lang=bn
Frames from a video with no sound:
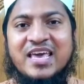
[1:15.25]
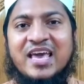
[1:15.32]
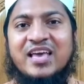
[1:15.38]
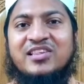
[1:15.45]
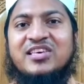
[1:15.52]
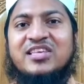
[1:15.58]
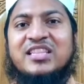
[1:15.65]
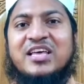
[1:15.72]

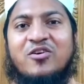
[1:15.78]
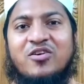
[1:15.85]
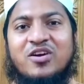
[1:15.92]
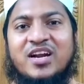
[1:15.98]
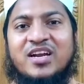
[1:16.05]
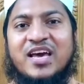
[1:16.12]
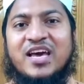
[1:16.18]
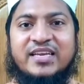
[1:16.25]
এই চিন্তা
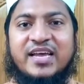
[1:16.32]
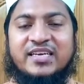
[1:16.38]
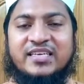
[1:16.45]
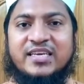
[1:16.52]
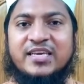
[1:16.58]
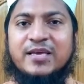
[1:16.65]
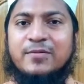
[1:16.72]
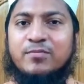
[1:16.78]
করাটা এটা
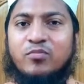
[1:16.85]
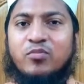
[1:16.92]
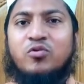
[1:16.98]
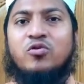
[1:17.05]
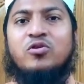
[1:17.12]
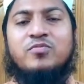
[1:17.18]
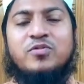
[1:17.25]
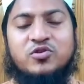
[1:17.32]
একটি
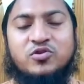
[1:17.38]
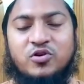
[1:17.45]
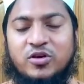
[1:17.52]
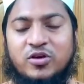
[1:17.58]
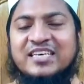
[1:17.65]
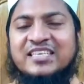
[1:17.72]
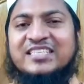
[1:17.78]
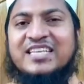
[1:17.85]
ভুল বিষয়
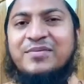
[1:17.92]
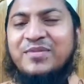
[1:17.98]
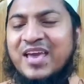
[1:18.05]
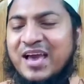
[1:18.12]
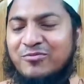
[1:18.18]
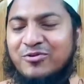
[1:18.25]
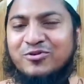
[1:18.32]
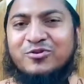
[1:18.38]
ইসলামে
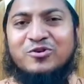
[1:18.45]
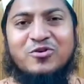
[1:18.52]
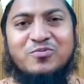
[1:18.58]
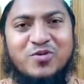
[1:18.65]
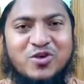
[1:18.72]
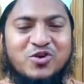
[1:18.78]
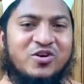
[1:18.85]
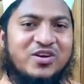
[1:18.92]
এমন কোনো
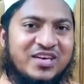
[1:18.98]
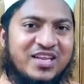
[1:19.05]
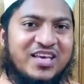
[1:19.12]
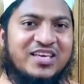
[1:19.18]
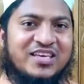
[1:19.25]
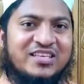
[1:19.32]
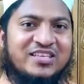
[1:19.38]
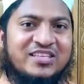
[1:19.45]
বিষয়
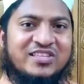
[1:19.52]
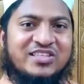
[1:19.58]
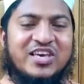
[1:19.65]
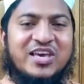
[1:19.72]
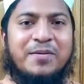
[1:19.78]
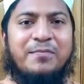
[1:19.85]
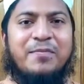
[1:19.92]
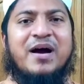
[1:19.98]
নেই
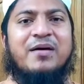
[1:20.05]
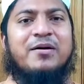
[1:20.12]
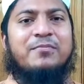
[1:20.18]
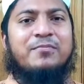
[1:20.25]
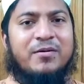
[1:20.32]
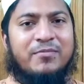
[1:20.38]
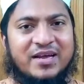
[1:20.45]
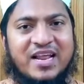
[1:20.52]
যে মা
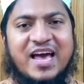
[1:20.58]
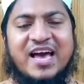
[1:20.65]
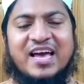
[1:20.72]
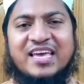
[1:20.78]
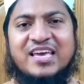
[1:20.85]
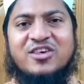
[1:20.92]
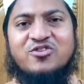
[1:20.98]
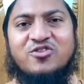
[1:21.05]
বাবার
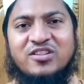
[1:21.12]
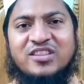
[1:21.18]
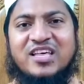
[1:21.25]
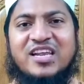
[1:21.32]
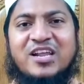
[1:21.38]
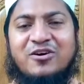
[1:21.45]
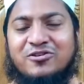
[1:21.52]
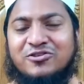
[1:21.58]
আগে
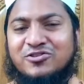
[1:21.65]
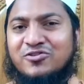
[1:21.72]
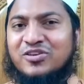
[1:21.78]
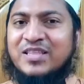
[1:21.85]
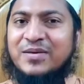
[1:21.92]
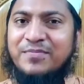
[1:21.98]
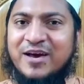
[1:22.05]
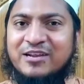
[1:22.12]
সন্তানরা হজ
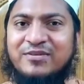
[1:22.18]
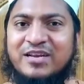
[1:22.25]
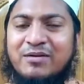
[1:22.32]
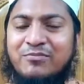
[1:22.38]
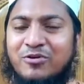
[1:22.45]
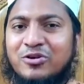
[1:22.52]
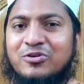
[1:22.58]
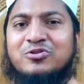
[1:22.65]
করতে পারবে হবে
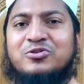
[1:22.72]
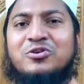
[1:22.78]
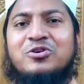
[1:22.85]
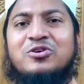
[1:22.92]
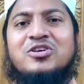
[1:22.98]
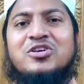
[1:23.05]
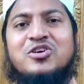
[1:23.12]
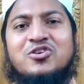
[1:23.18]
না বরঞ্চ
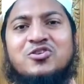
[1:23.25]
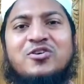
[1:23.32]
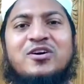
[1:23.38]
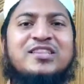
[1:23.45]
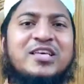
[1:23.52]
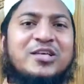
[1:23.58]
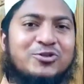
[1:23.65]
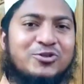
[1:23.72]

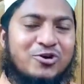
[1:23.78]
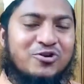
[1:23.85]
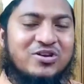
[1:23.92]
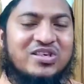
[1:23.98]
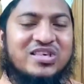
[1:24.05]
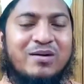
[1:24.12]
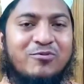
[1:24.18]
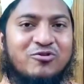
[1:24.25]
সন্তান
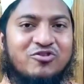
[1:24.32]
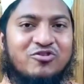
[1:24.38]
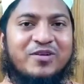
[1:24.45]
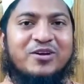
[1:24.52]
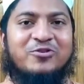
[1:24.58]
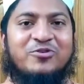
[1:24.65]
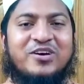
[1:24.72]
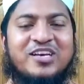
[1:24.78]
যখনই
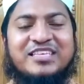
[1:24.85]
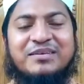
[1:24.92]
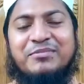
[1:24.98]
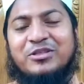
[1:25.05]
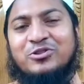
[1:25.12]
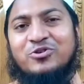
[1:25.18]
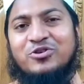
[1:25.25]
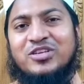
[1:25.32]
সামর্থ্যবান হয়ে
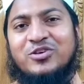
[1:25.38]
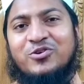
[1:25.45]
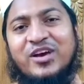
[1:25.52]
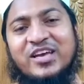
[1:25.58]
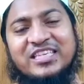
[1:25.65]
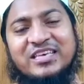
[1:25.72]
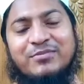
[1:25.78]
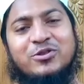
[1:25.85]
যাবেন ধনী
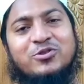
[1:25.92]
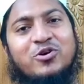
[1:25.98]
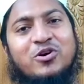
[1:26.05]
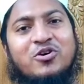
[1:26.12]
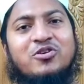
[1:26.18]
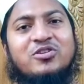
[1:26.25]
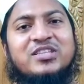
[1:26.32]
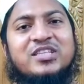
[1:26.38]
হয়ে যাবেন
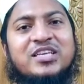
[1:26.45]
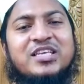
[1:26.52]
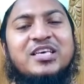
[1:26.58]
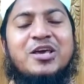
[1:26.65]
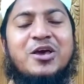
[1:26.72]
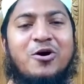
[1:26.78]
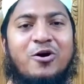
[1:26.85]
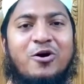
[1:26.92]
তখন তিনি
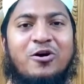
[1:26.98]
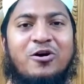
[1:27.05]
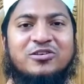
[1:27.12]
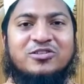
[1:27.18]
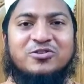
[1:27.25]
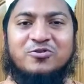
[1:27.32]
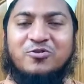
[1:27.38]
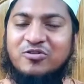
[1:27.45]

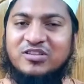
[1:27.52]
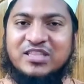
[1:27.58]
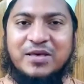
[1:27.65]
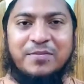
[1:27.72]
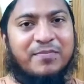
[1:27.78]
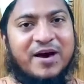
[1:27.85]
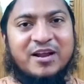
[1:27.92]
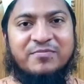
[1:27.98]
হজ করতে
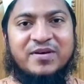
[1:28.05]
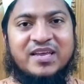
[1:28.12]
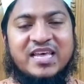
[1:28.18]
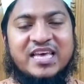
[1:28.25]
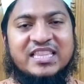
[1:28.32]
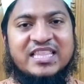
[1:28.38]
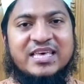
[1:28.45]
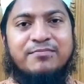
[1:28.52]
পারবেন
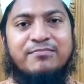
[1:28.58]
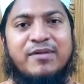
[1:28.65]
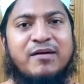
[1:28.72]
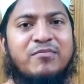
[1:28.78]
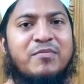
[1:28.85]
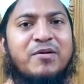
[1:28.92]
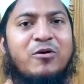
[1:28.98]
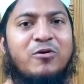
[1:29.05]
এতে
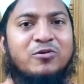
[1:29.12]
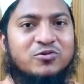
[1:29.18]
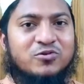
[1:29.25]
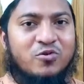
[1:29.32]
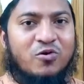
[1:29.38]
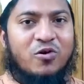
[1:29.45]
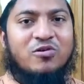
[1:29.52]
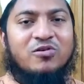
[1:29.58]
বাবা মা হজ
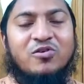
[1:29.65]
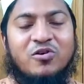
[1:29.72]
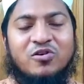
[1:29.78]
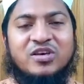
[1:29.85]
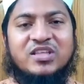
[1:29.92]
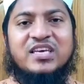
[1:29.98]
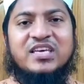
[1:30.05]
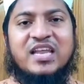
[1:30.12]
করলো
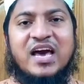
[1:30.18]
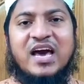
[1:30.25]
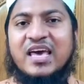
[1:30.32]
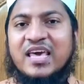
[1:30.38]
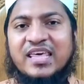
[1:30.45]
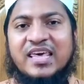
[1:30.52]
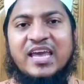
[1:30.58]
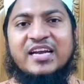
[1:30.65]
কি না
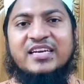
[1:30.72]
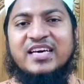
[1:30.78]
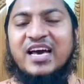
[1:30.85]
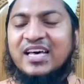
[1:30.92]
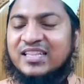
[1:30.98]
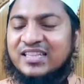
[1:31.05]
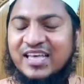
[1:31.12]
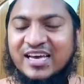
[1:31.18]
এটা
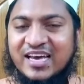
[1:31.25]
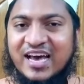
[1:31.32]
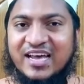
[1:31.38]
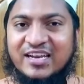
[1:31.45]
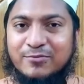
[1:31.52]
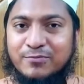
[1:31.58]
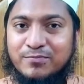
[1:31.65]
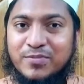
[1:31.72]

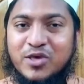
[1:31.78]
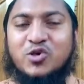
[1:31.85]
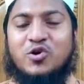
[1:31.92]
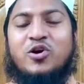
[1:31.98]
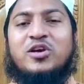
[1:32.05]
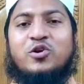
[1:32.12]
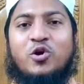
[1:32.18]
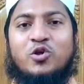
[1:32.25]
দেখার
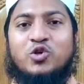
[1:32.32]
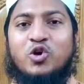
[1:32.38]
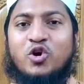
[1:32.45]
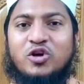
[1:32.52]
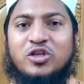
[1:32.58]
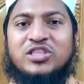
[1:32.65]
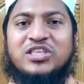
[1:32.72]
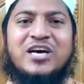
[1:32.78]
বিষয় নয়
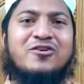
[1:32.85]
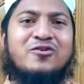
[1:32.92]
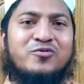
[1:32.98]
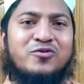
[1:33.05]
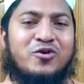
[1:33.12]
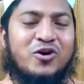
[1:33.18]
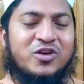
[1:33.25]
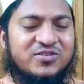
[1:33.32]
যখন যার
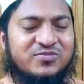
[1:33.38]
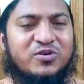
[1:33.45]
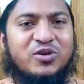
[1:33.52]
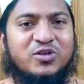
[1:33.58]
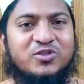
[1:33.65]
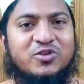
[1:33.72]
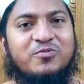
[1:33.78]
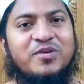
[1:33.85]
উপর হজ
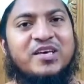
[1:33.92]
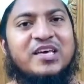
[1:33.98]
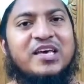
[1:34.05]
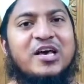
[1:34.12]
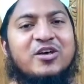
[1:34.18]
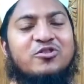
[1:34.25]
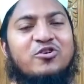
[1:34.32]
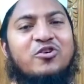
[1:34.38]
ফরজ হবে
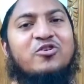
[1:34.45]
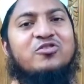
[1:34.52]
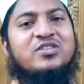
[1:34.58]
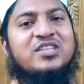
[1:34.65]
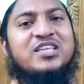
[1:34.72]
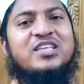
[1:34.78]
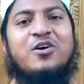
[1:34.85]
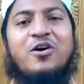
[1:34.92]
তখন
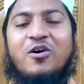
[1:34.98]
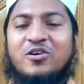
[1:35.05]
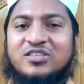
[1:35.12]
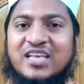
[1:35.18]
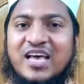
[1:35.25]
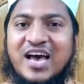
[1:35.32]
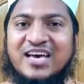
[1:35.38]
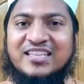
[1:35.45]
তিনি
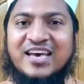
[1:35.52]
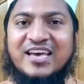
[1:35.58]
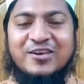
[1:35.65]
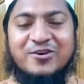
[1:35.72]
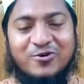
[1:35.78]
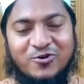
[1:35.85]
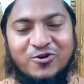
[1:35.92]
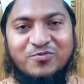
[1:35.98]
হজ আদায়
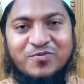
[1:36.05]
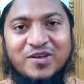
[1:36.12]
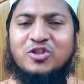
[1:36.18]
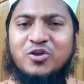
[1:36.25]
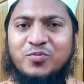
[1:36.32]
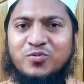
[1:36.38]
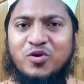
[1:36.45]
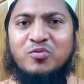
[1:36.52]
করবেন
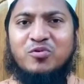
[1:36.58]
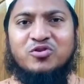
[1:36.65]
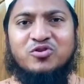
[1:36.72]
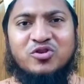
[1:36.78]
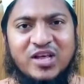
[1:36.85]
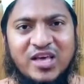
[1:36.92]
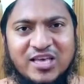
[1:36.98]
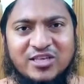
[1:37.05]
তো প্রিয়
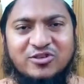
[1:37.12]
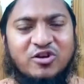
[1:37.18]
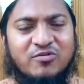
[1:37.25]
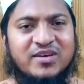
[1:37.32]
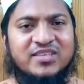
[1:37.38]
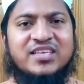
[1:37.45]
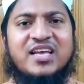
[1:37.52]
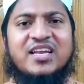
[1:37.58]
বন্ধুরা এই ছিল
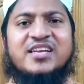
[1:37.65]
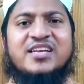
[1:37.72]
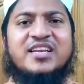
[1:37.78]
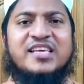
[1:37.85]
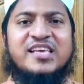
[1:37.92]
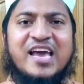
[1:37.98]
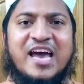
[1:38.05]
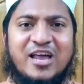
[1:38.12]
মাস আলাটি
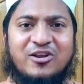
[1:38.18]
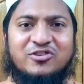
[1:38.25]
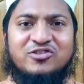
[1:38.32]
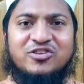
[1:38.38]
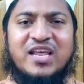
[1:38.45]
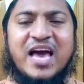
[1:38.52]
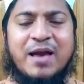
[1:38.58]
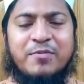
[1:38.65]
নিয়ে
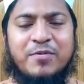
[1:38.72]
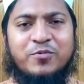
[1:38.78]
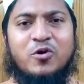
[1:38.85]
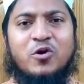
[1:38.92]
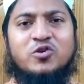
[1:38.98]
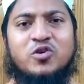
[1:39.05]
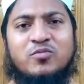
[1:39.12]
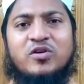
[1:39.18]
আলোচনা আমি
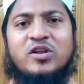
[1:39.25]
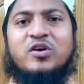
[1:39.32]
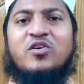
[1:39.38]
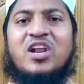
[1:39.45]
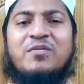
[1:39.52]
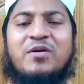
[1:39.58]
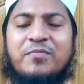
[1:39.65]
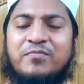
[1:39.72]
প্রয়োজন মনে
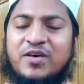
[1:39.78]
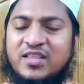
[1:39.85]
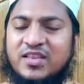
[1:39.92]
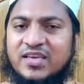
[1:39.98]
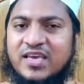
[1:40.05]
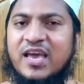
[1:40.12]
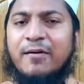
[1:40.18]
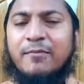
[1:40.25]
করলাম
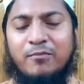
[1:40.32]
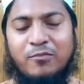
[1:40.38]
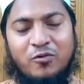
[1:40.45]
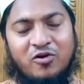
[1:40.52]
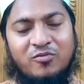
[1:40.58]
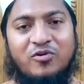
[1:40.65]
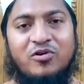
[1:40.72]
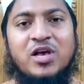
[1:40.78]
আপনাদেরকে
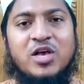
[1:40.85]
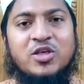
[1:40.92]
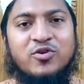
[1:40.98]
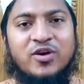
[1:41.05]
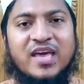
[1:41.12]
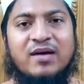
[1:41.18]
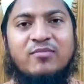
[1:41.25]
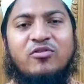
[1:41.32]
বলবো
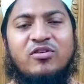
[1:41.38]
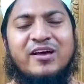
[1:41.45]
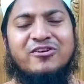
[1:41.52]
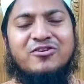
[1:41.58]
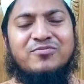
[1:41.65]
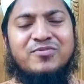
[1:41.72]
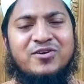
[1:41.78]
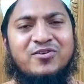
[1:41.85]
তো কেমন
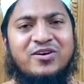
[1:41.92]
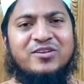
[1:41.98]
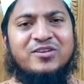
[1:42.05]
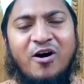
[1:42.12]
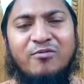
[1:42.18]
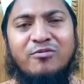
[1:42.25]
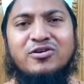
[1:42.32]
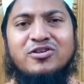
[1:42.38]
লাগলো ভিডিওটি
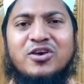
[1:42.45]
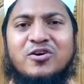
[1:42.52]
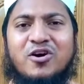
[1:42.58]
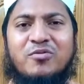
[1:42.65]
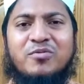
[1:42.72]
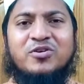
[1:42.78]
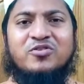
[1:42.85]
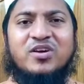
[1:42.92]
অবশ্যই
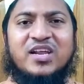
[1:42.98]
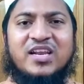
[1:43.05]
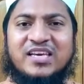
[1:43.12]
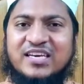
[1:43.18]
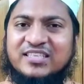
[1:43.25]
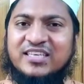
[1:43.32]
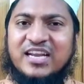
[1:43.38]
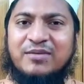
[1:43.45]
কমেন্ট করে
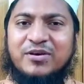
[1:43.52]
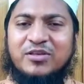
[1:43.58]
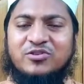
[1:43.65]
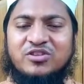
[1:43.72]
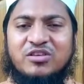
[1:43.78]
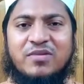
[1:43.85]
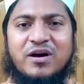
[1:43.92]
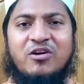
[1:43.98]
লিখে জানাবেন
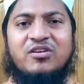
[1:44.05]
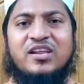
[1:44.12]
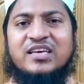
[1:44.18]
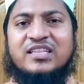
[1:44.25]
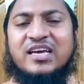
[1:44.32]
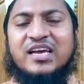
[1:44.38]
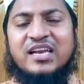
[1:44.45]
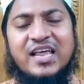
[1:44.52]
যদি ভালো
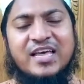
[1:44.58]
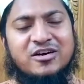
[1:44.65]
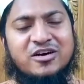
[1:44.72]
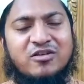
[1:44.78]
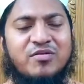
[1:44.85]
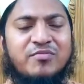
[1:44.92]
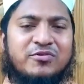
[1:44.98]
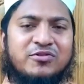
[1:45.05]
লেগে থাকে লাইক
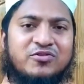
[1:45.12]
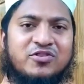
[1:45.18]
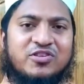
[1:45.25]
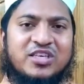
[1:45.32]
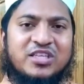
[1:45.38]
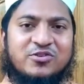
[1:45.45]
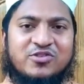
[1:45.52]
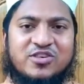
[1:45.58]
করবেন
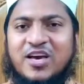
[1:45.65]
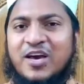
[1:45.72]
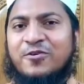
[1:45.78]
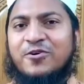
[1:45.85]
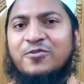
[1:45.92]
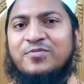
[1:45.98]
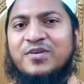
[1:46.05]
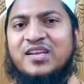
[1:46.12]
বন্ধুদের সাথেও শেয়ার
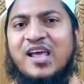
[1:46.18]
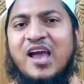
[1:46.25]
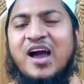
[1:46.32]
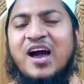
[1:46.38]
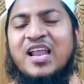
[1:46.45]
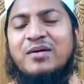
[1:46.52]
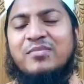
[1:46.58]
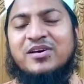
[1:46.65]
করবেন
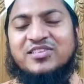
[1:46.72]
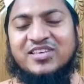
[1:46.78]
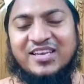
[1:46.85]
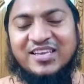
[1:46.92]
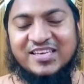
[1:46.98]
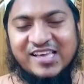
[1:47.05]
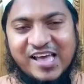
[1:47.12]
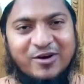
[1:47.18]
আর আমার
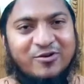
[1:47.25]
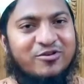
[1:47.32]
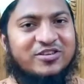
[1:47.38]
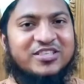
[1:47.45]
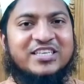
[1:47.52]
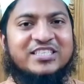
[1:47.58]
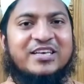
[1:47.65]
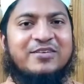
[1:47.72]
চ্যানেলটিকে এখনও
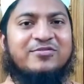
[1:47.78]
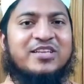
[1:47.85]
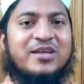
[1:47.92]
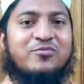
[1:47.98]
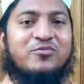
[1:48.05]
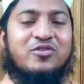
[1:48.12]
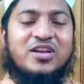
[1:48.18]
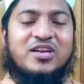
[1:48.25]
যারা
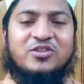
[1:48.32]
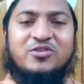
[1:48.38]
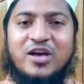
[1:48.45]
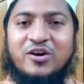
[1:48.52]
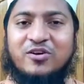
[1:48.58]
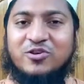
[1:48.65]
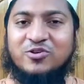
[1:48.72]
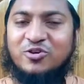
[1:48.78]
সাবস্ক্রাইব করেননি
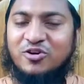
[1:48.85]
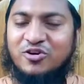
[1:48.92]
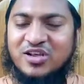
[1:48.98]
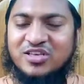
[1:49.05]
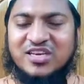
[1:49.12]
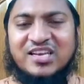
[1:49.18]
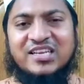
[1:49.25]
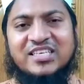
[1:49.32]
দয়া করে
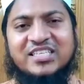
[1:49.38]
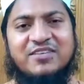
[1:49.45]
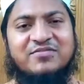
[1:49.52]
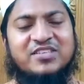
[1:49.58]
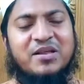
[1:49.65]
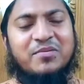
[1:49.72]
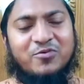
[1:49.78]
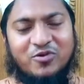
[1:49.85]
সকলের চ্যানেলকে
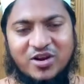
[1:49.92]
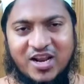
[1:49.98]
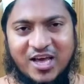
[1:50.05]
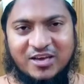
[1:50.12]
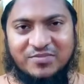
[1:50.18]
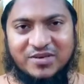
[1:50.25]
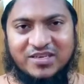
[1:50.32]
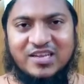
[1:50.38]
সাবস্ক্রাইব করে
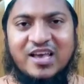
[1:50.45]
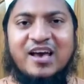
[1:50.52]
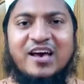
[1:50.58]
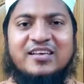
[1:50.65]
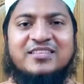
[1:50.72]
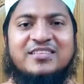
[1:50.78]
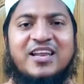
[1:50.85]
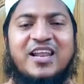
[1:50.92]
রাখবেন
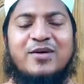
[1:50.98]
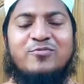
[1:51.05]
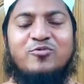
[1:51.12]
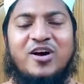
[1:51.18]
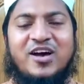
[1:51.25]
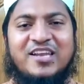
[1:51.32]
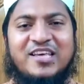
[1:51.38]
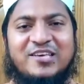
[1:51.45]
আসসালামু
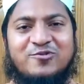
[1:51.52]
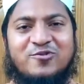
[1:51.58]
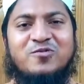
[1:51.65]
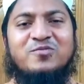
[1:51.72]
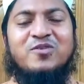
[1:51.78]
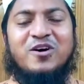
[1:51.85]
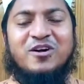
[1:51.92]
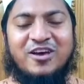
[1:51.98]

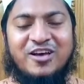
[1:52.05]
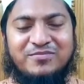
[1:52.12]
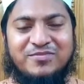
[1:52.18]
আলাইকুম রহমান